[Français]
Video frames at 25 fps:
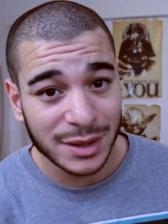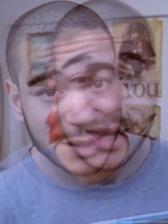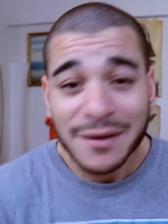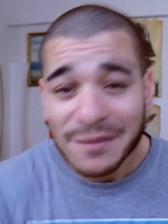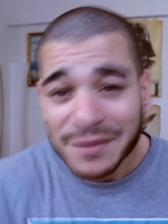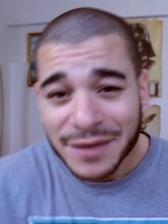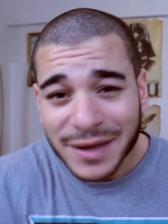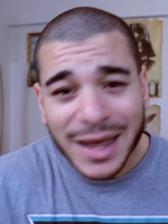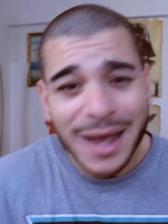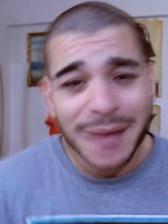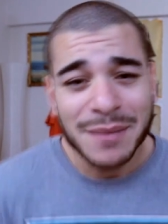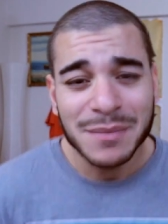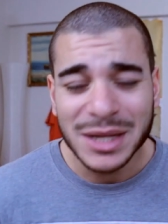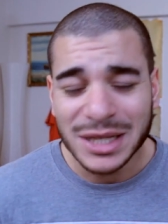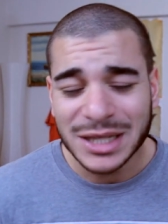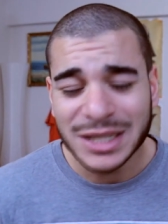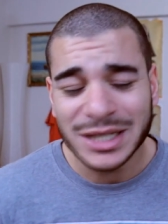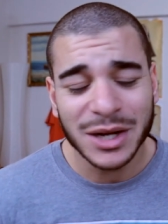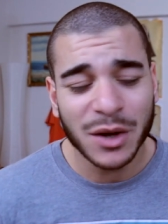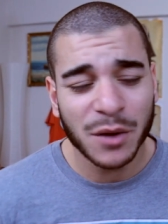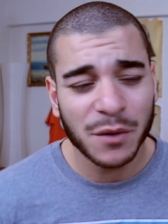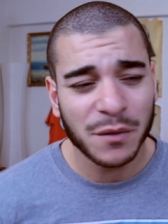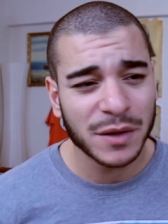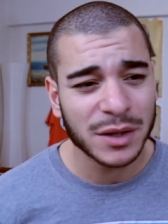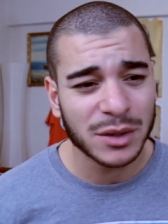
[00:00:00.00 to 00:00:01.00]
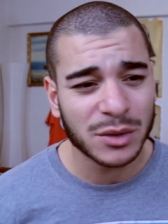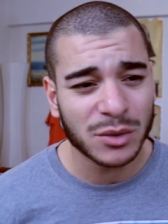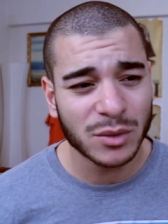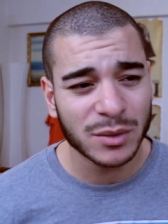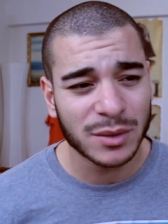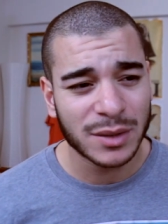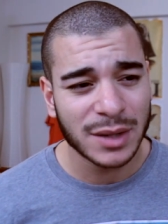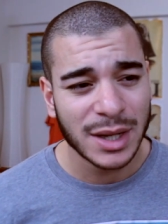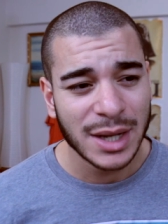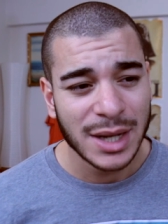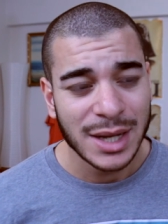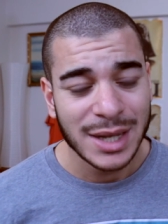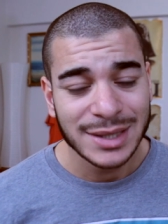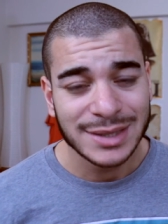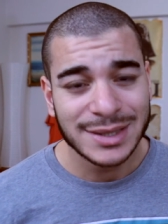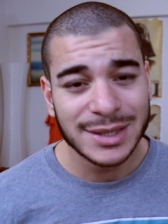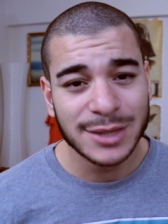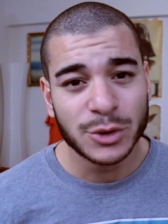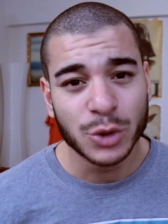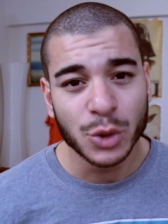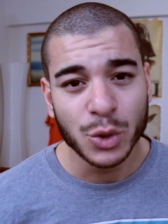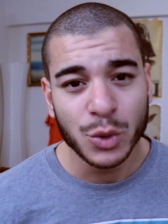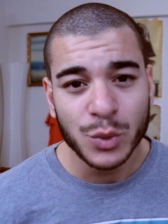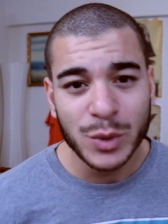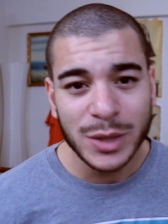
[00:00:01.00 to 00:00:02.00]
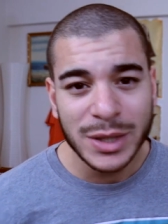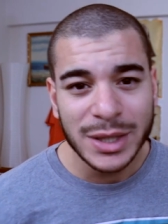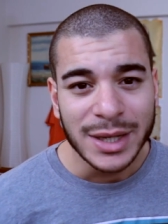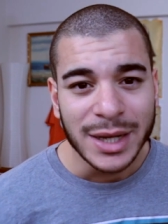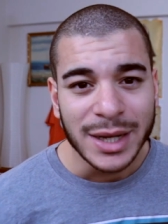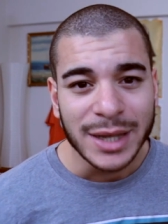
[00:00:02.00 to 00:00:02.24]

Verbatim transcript: La vraie amitié, en fin de compte, c'est celui